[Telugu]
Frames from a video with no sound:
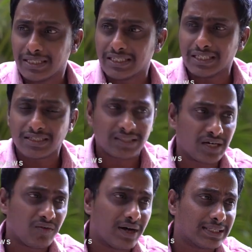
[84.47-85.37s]
ఇచ్చిన
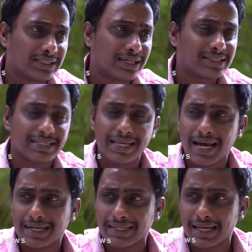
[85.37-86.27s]
తర్వాత
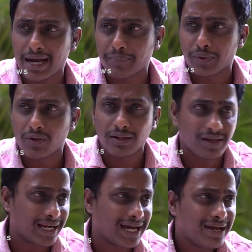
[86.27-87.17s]
సిఆర్డిఏ అప్రూవల్
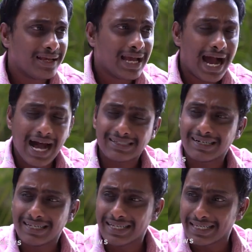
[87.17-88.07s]
ద్వారా
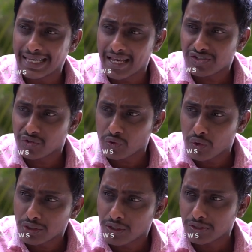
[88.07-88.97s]
అసలు ఈ కేసు
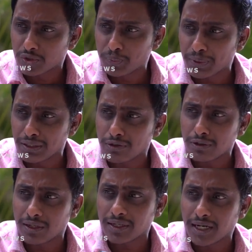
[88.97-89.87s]
కోర్టులో
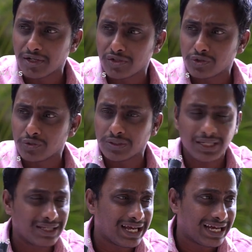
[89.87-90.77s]
సుప్రీంకోర్టులో
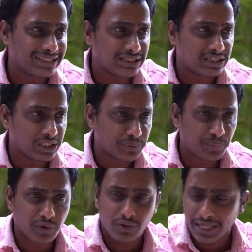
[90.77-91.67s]
నడుస్తుంది అది
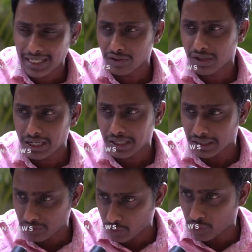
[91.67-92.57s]
తీర్పు కూడా ఇంకా
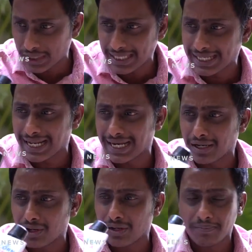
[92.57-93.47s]
కొన్ని
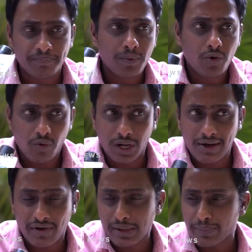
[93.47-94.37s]
నెలల్లో ఒక
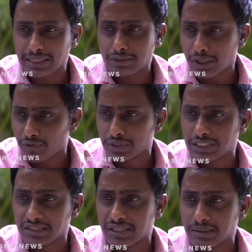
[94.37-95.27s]
వన్ మంత్లో
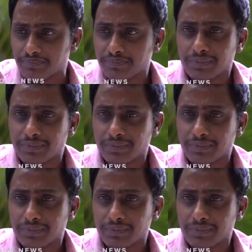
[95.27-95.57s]
వచ్చింది